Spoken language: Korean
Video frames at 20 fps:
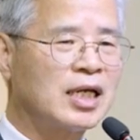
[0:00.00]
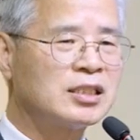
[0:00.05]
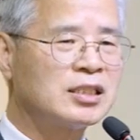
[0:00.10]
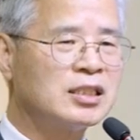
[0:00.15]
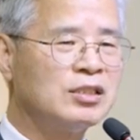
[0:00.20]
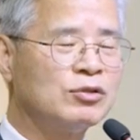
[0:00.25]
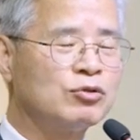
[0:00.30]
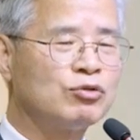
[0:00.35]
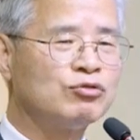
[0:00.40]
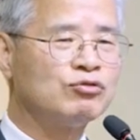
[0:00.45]

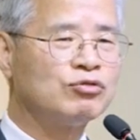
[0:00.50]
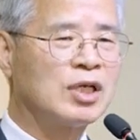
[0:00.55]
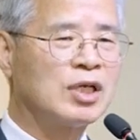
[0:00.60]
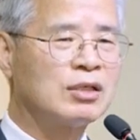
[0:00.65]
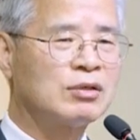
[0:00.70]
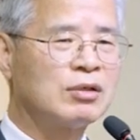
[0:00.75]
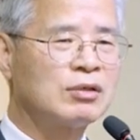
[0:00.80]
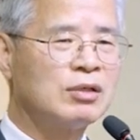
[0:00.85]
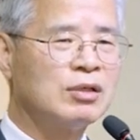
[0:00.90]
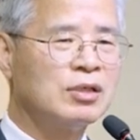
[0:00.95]
가치를
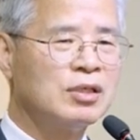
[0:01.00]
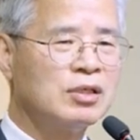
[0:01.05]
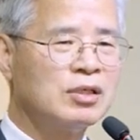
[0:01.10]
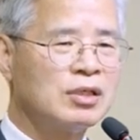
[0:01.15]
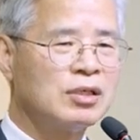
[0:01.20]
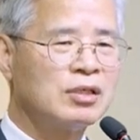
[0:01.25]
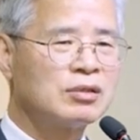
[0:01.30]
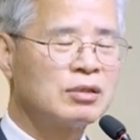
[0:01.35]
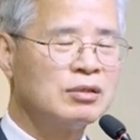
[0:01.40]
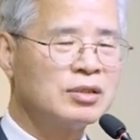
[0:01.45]
존중해서
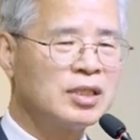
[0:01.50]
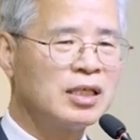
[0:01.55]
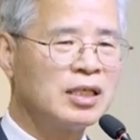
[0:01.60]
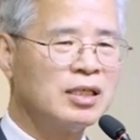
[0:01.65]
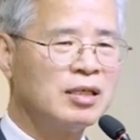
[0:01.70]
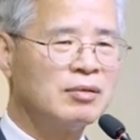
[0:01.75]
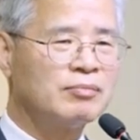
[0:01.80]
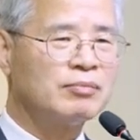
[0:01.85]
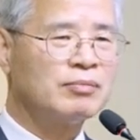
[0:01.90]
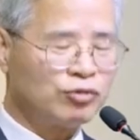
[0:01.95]

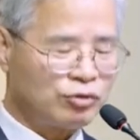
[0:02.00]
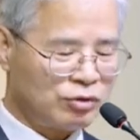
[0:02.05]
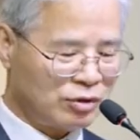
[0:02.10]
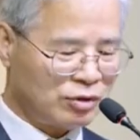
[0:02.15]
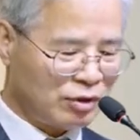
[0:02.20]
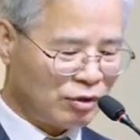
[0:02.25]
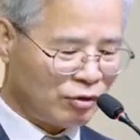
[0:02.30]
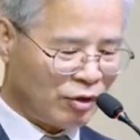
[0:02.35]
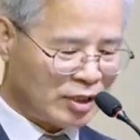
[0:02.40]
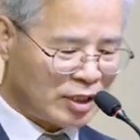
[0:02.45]
선생님
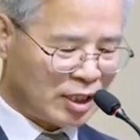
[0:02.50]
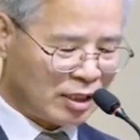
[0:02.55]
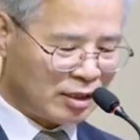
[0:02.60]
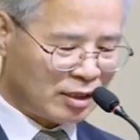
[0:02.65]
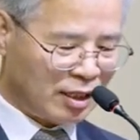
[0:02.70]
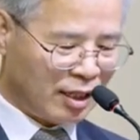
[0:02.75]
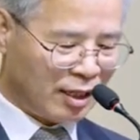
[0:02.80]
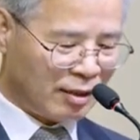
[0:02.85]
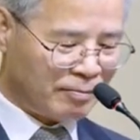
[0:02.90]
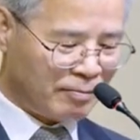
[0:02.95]
부르는 건
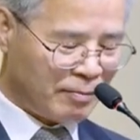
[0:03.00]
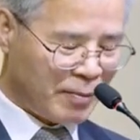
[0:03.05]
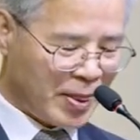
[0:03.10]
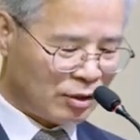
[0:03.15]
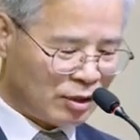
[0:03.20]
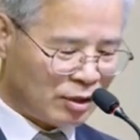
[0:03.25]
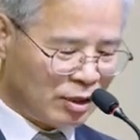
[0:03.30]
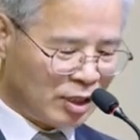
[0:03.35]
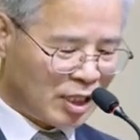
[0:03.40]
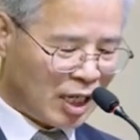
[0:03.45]
괜찮은데
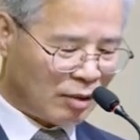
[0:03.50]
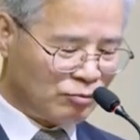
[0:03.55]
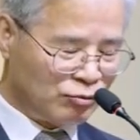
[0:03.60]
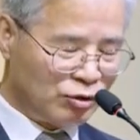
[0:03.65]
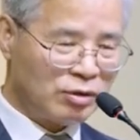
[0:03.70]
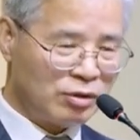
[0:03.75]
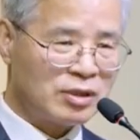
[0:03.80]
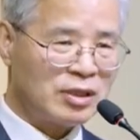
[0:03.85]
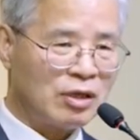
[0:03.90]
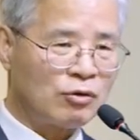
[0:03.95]
그렇게 안
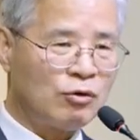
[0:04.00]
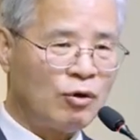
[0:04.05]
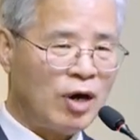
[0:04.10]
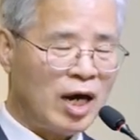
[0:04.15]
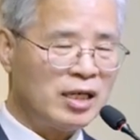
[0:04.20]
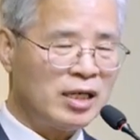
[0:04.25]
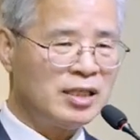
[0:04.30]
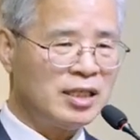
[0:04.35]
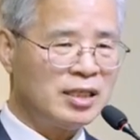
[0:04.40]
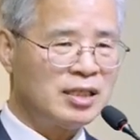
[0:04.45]
불렀다고
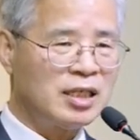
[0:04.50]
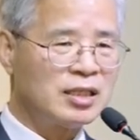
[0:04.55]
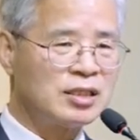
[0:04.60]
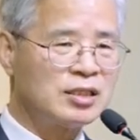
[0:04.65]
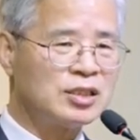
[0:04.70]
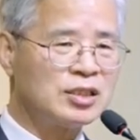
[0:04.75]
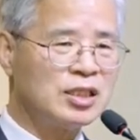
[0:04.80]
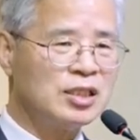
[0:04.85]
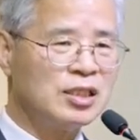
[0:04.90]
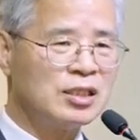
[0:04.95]
화를
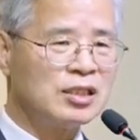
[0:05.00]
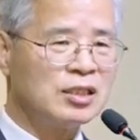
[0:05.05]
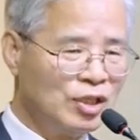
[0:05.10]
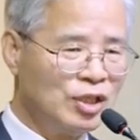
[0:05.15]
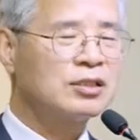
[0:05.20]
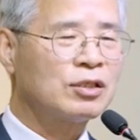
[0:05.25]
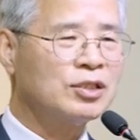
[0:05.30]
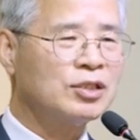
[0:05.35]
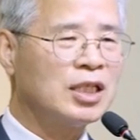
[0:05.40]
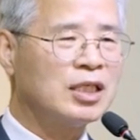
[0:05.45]
낸다든지
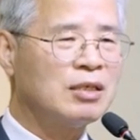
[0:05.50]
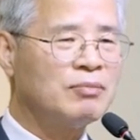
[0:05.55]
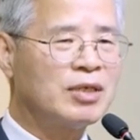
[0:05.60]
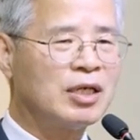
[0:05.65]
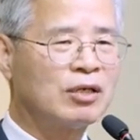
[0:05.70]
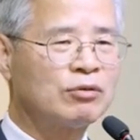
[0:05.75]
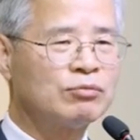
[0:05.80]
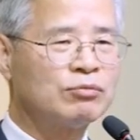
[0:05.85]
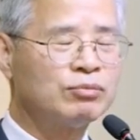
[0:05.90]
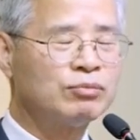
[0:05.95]

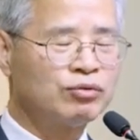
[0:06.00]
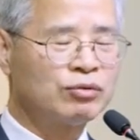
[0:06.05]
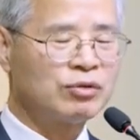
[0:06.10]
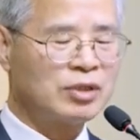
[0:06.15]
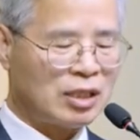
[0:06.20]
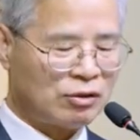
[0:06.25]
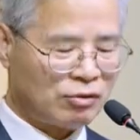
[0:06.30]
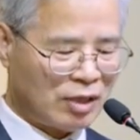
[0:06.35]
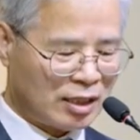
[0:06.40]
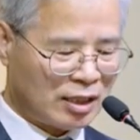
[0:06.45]
선생님이라고
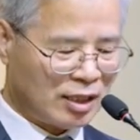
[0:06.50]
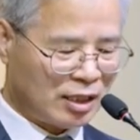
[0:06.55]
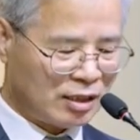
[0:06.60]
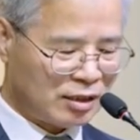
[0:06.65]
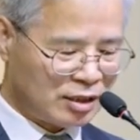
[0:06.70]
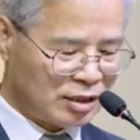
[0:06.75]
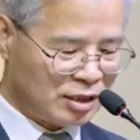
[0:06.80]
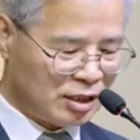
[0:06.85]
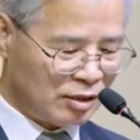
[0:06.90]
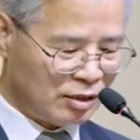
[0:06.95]
부르라고
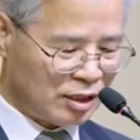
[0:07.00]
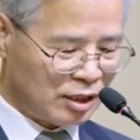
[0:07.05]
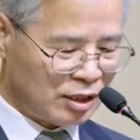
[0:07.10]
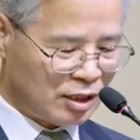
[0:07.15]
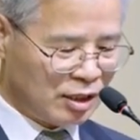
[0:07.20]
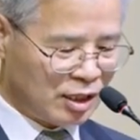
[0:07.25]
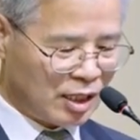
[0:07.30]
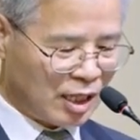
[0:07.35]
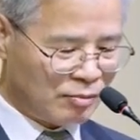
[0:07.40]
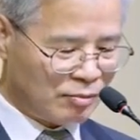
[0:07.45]
한다든지
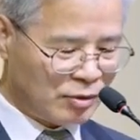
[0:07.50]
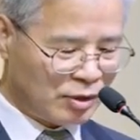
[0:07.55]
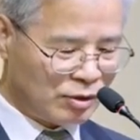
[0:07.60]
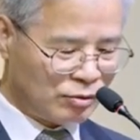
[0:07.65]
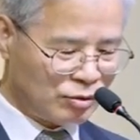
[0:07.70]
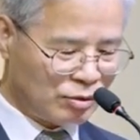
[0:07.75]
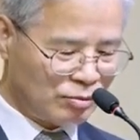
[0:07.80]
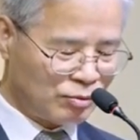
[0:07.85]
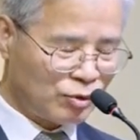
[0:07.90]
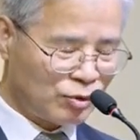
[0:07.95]
이렇게
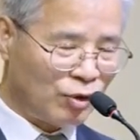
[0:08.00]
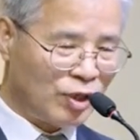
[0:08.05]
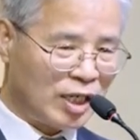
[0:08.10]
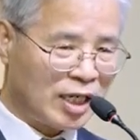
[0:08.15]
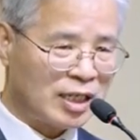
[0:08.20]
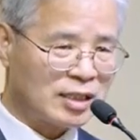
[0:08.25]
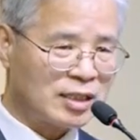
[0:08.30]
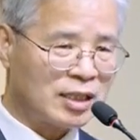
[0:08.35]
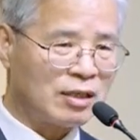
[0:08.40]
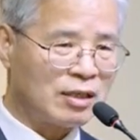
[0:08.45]
하면 좀
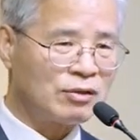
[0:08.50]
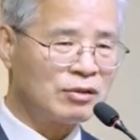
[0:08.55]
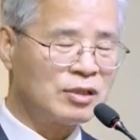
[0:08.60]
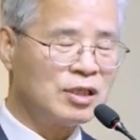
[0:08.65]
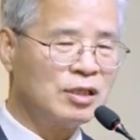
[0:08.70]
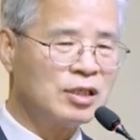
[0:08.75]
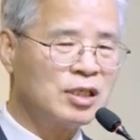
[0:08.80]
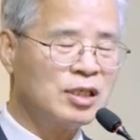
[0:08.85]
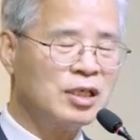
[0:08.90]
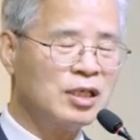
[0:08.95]
곤란하잖아요.
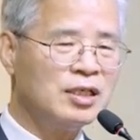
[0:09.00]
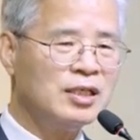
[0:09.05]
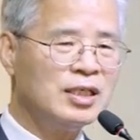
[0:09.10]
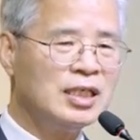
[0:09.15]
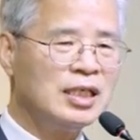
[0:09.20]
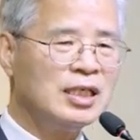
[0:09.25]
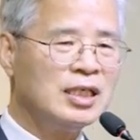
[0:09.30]
여기